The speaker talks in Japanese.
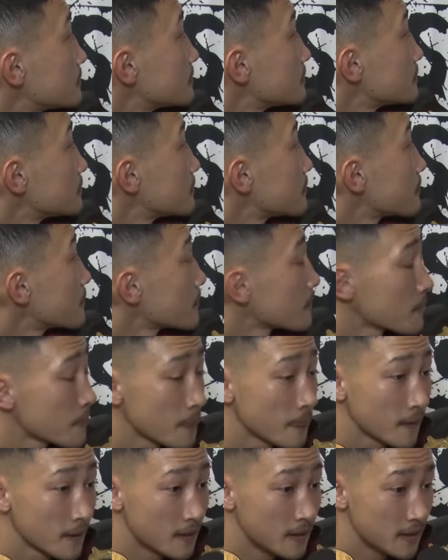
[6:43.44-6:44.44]
でもない
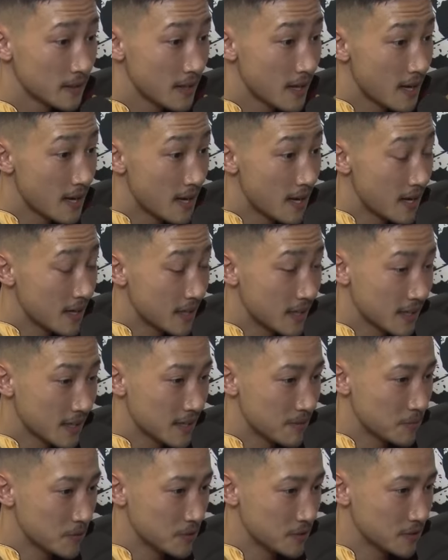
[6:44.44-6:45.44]
もういやなん
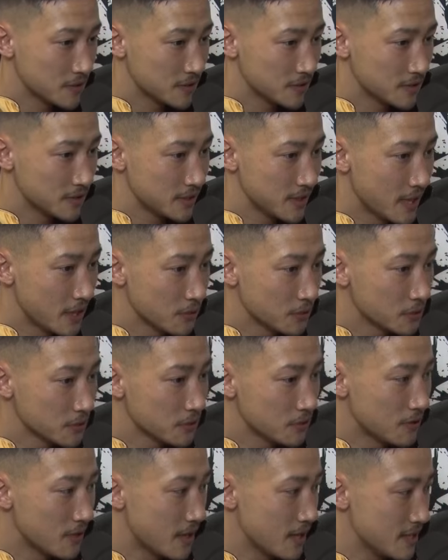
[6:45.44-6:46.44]
かもうやるこ
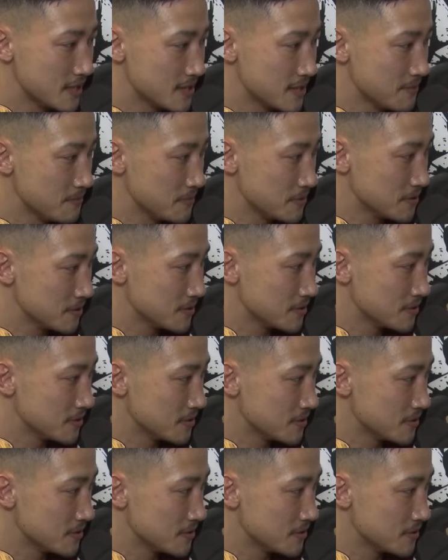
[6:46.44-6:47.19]
とは全部